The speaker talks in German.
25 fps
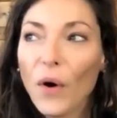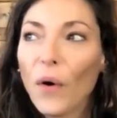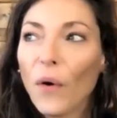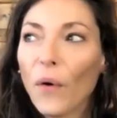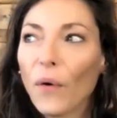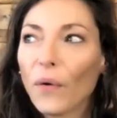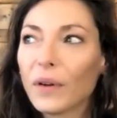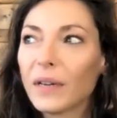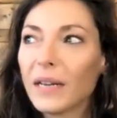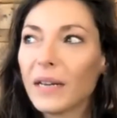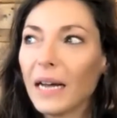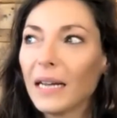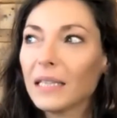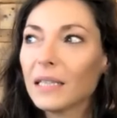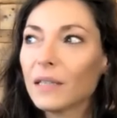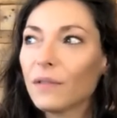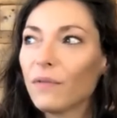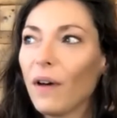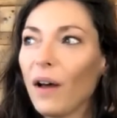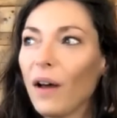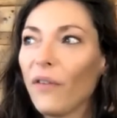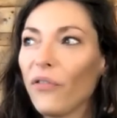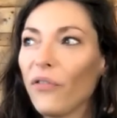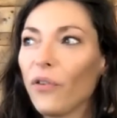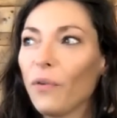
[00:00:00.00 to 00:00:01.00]
Und das
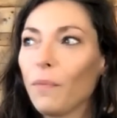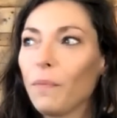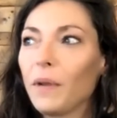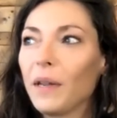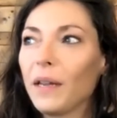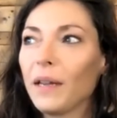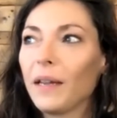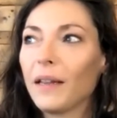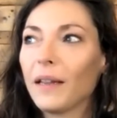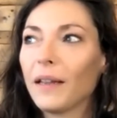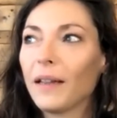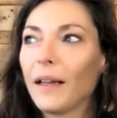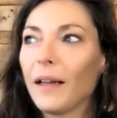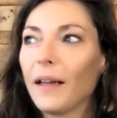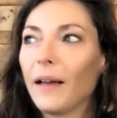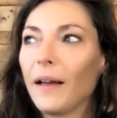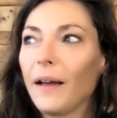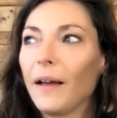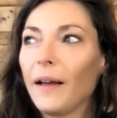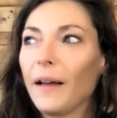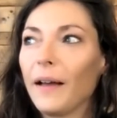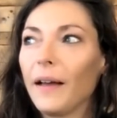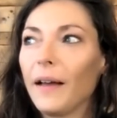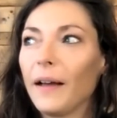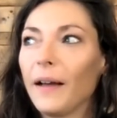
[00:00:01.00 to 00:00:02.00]
war für mich
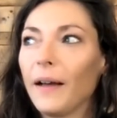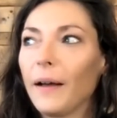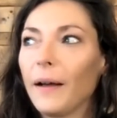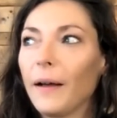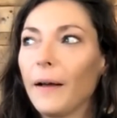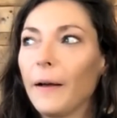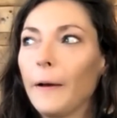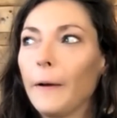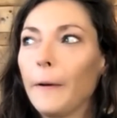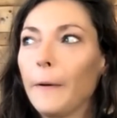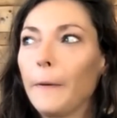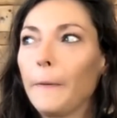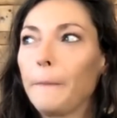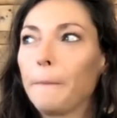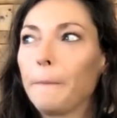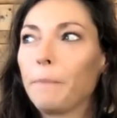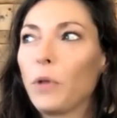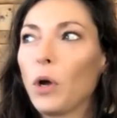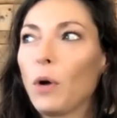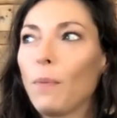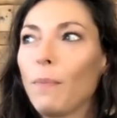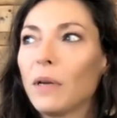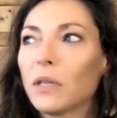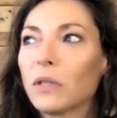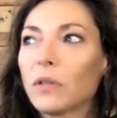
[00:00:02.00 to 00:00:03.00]
ähm,
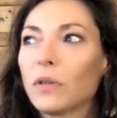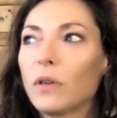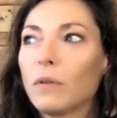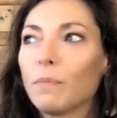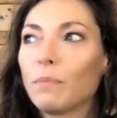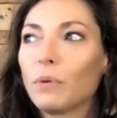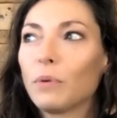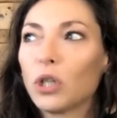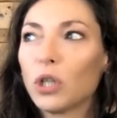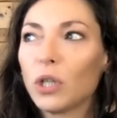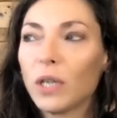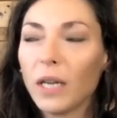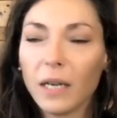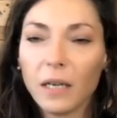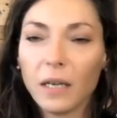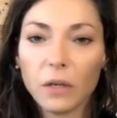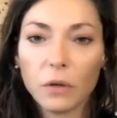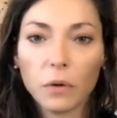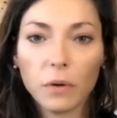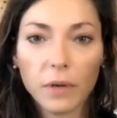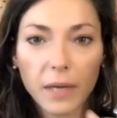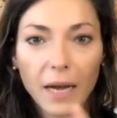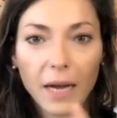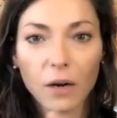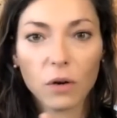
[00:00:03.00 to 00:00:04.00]
nochmal so eine
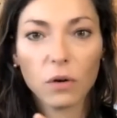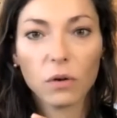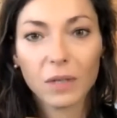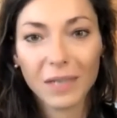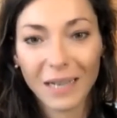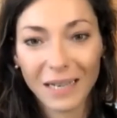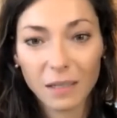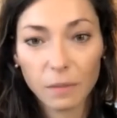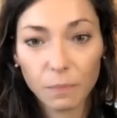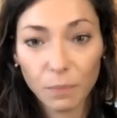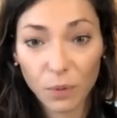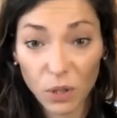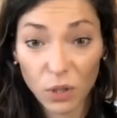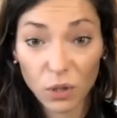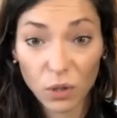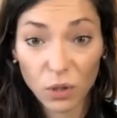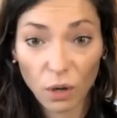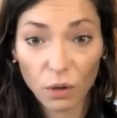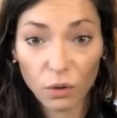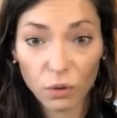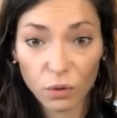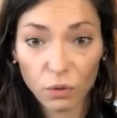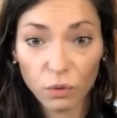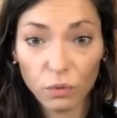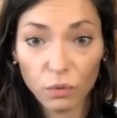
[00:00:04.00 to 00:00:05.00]
Bestätigung, ja, guck, das bist
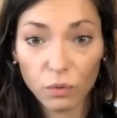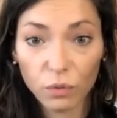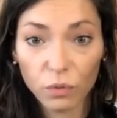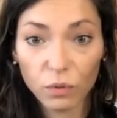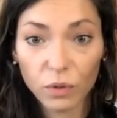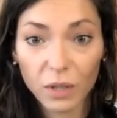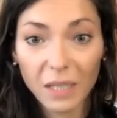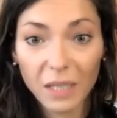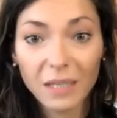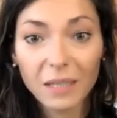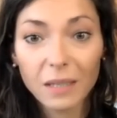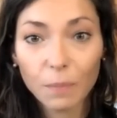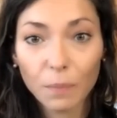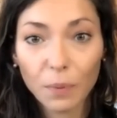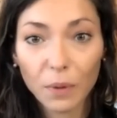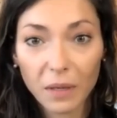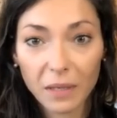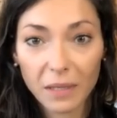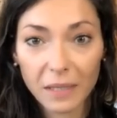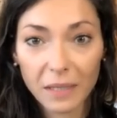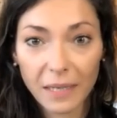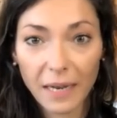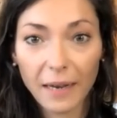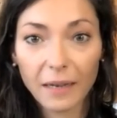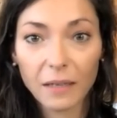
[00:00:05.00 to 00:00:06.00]
auch du. Diese
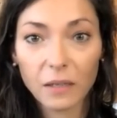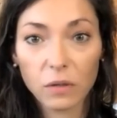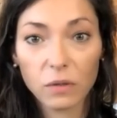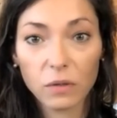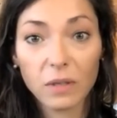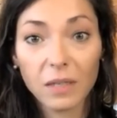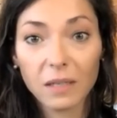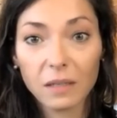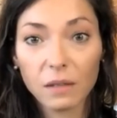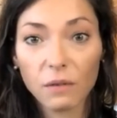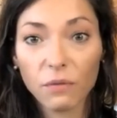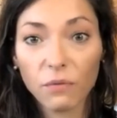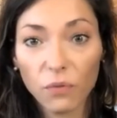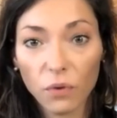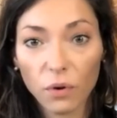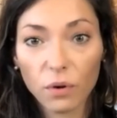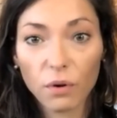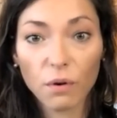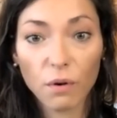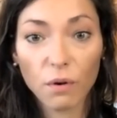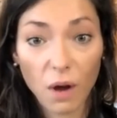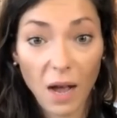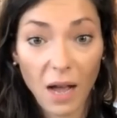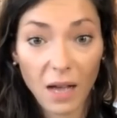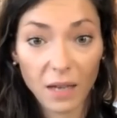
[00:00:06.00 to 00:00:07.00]
Präsenz und diese
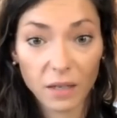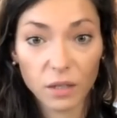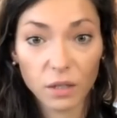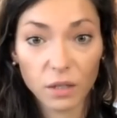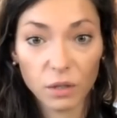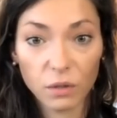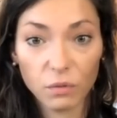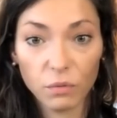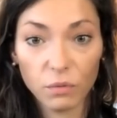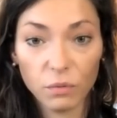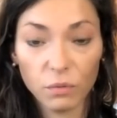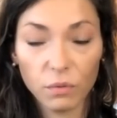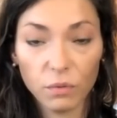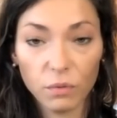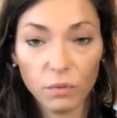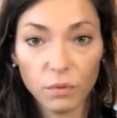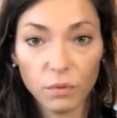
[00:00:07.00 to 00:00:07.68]
Wirkung hast du.